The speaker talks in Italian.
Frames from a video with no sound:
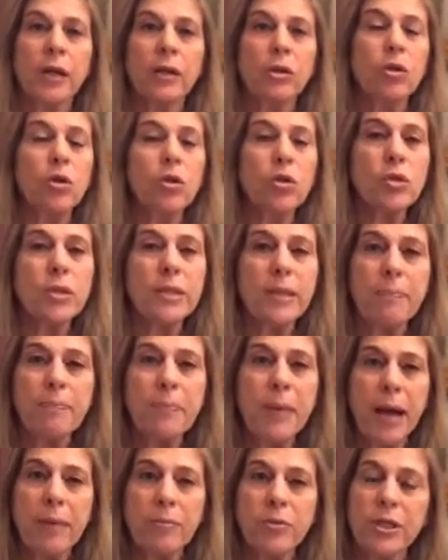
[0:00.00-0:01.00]
Noi non
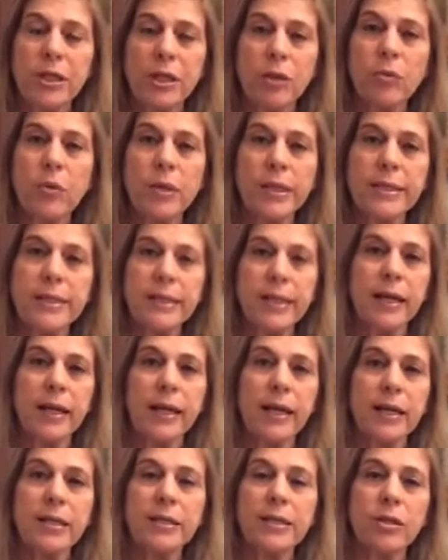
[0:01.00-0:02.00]
sappiamo se
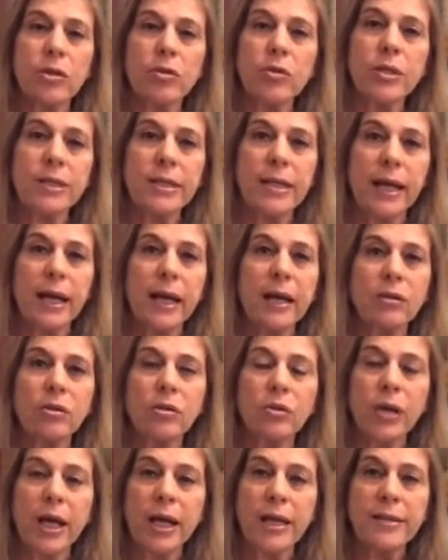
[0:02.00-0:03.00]
queste elezioni
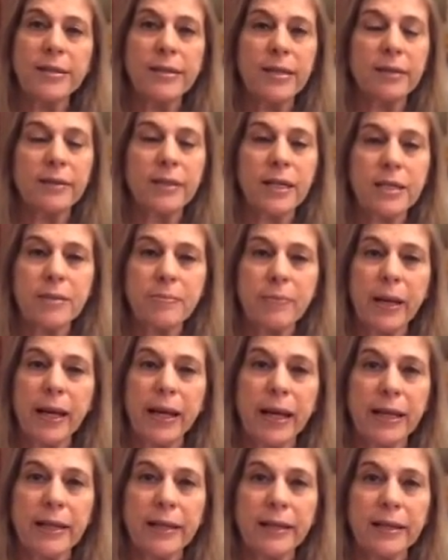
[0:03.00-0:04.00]
saranno oneste e
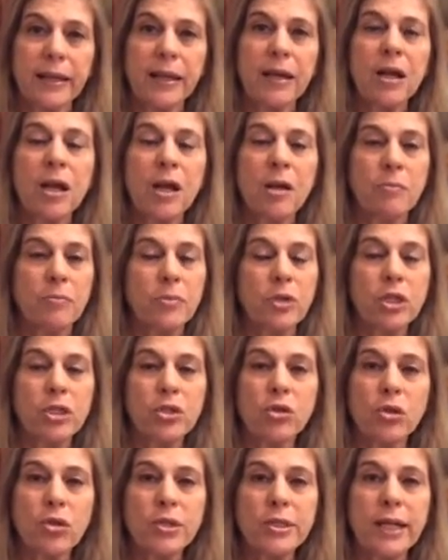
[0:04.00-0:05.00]
trasparenti. Ci
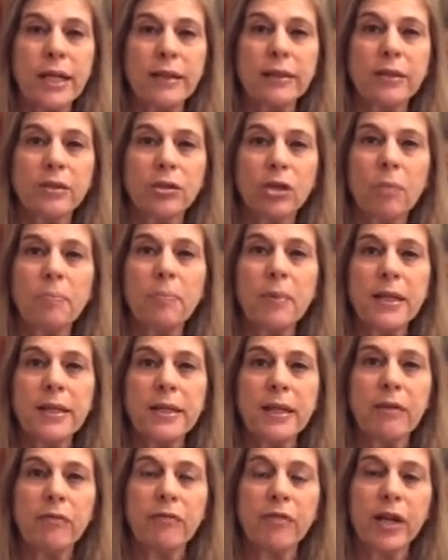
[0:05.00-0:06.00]
sono state troppe
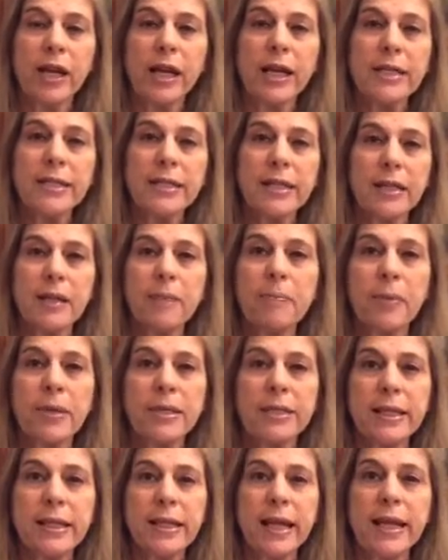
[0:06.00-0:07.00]
interferenze dei
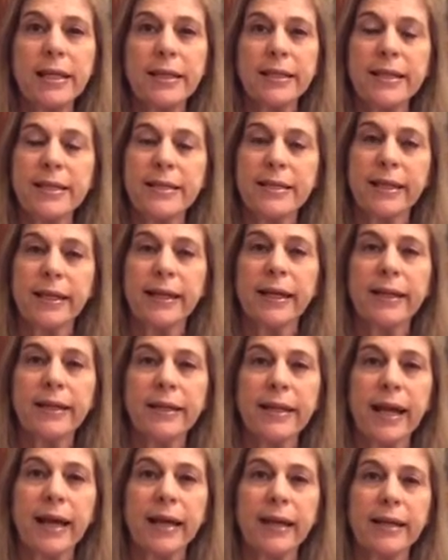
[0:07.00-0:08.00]
presidenti e
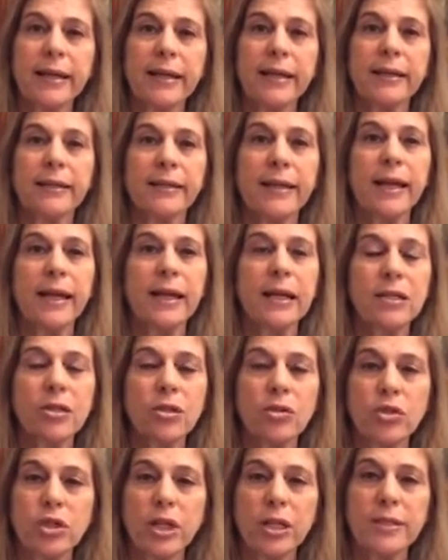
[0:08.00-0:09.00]
segretari delle
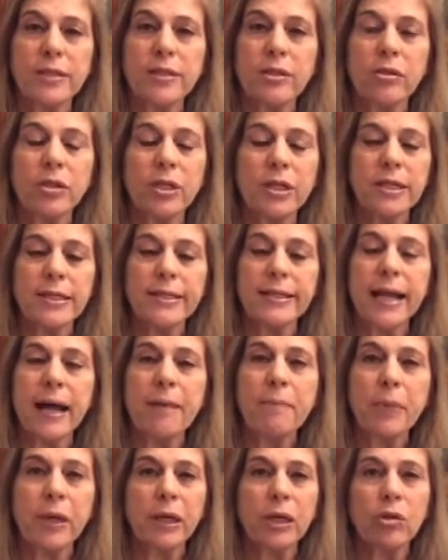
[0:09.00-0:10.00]
associazioni di
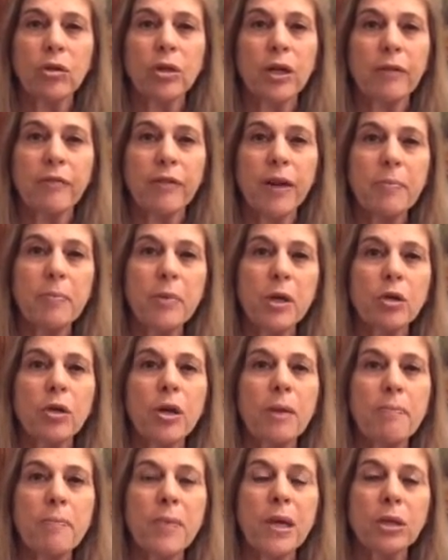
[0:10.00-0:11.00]
stampa che non avrebbero
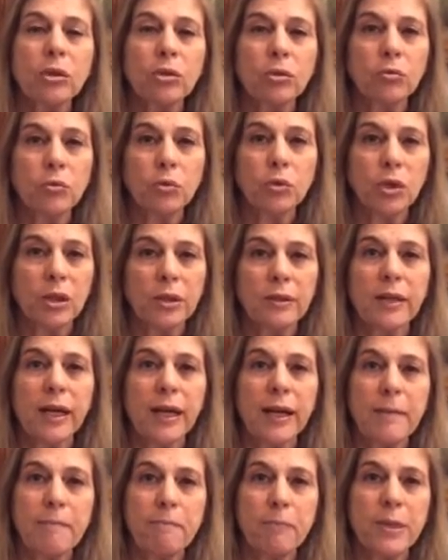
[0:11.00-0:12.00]
nemmeno dovuto
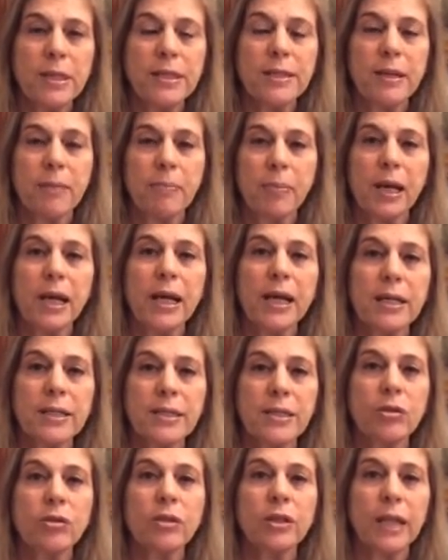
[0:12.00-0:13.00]
entrare in pista per le
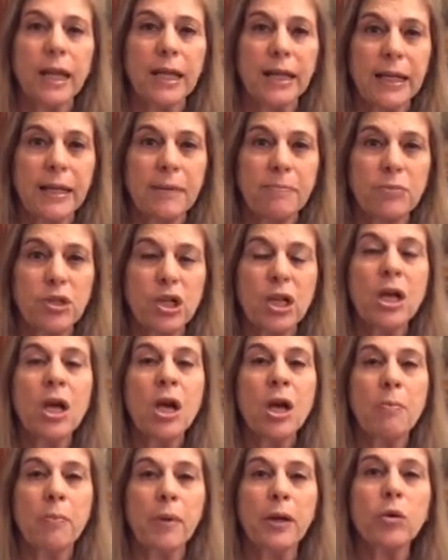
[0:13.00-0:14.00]
elezioni dell'Ingi.
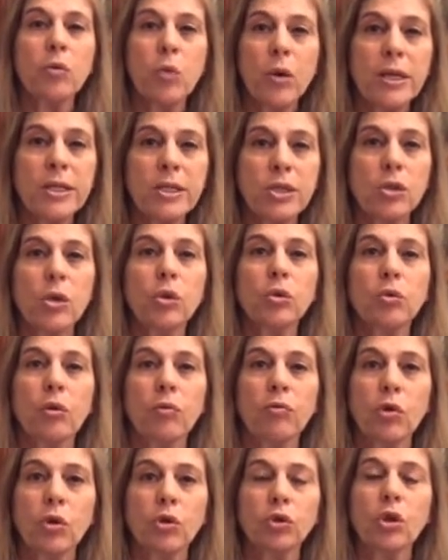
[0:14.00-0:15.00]
Per questo il
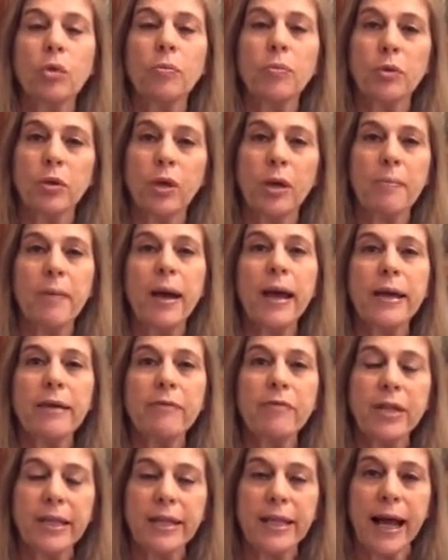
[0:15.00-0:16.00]
tuo voto è più che
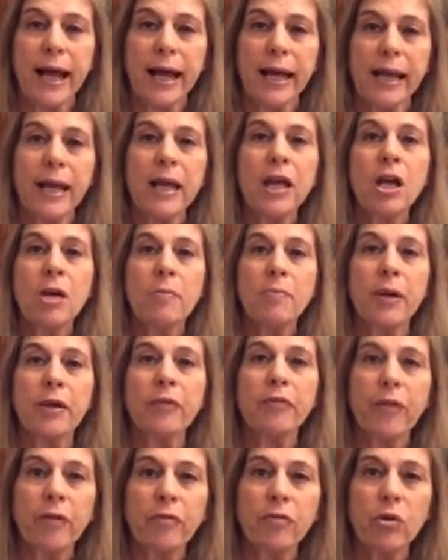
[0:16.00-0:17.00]
mai vitale.
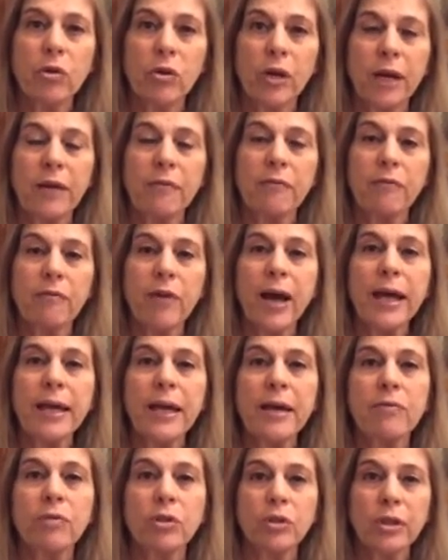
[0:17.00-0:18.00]
Per favore,
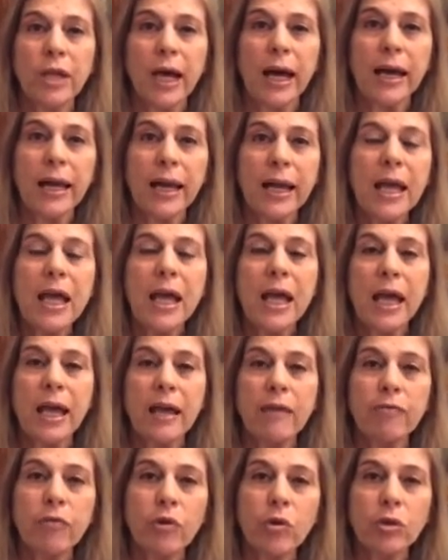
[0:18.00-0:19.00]
vai a votare
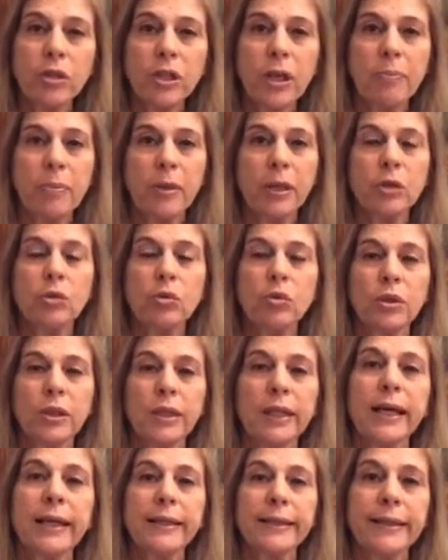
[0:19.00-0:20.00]
e vota per
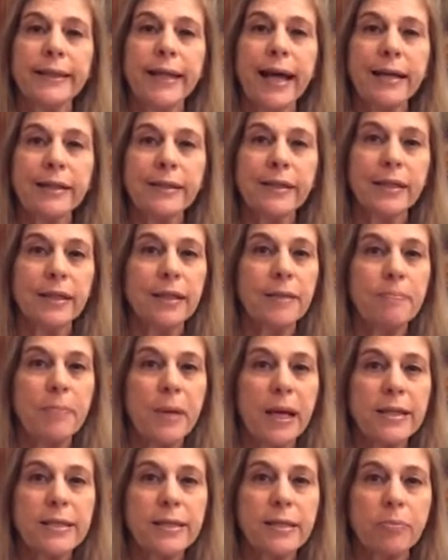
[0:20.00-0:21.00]
tutti i candidati di
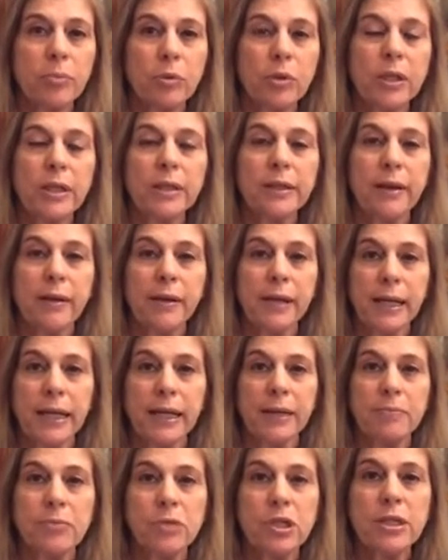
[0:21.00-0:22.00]
Piazza Pulita
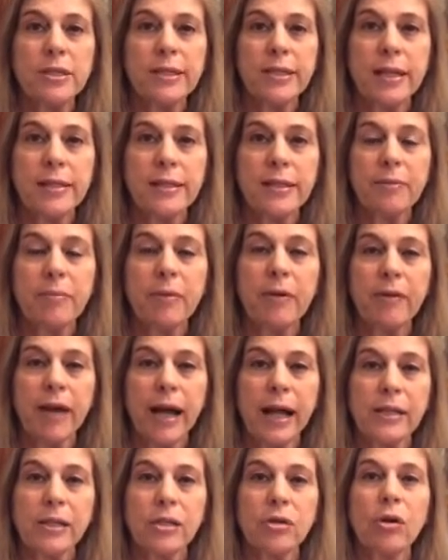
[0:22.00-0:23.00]
all'Ingi senza
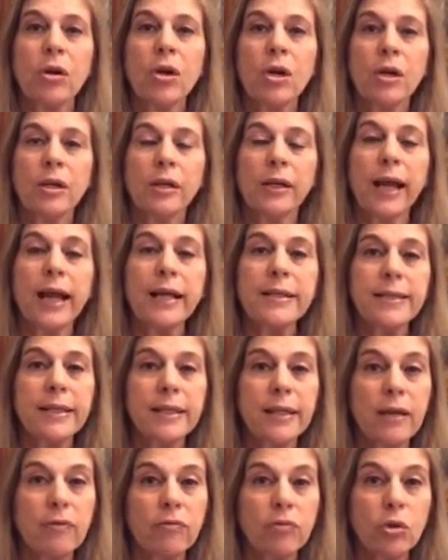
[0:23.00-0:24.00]
bavaglio.
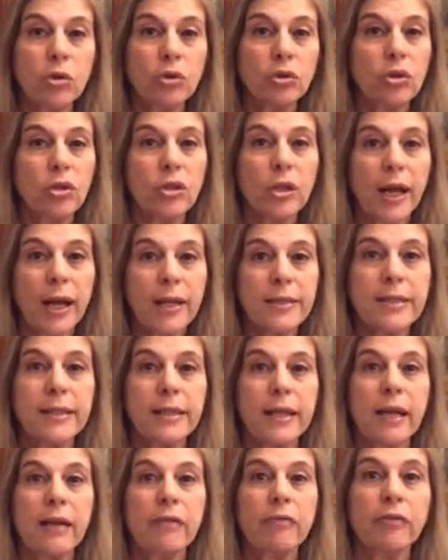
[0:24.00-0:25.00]
Grazie del voto,
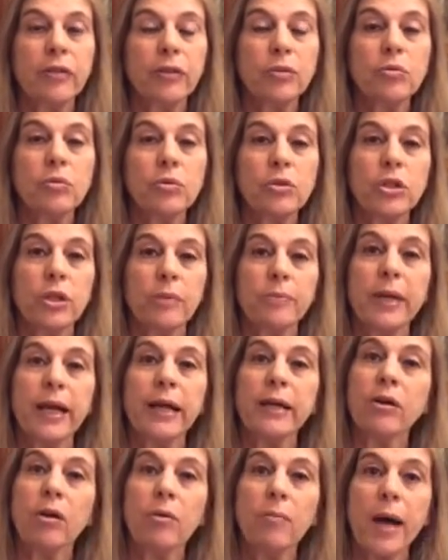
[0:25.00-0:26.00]
grazie della fiducia. Mi
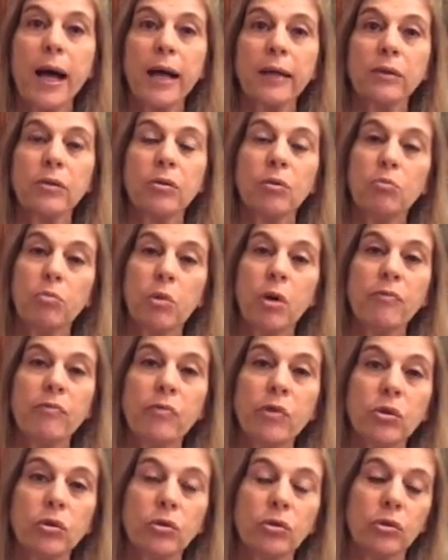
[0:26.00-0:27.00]
raccomando, buon
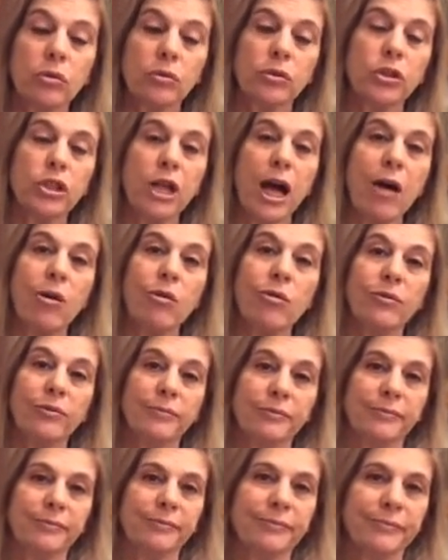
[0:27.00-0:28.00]
voto. Ciao.